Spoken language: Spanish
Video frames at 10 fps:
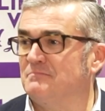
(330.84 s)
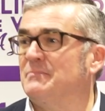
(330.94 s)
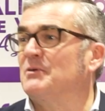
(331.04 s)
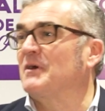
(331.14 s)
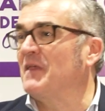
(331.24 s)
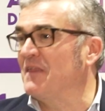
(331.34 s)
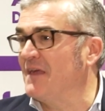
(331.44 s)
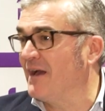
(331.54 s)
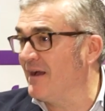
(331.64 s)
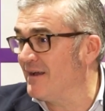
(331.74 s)
pero cada
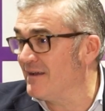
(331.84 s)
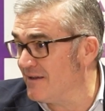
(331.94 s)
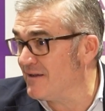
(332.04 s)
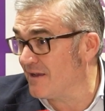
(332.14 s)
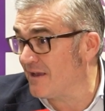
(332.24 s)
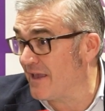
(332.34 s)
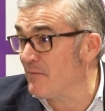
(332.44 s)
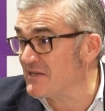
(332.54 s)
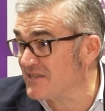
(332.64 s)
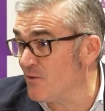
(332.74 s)
día, ¿qué
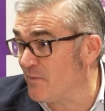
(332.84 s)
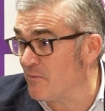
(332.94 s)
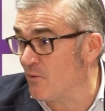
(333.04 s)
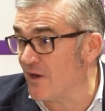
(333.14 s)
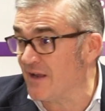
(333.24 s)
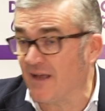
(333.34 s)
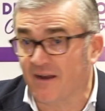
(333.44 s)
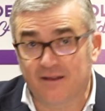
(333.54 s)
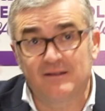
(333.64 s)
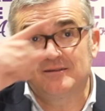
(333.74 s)
ha pasado para poder ganar?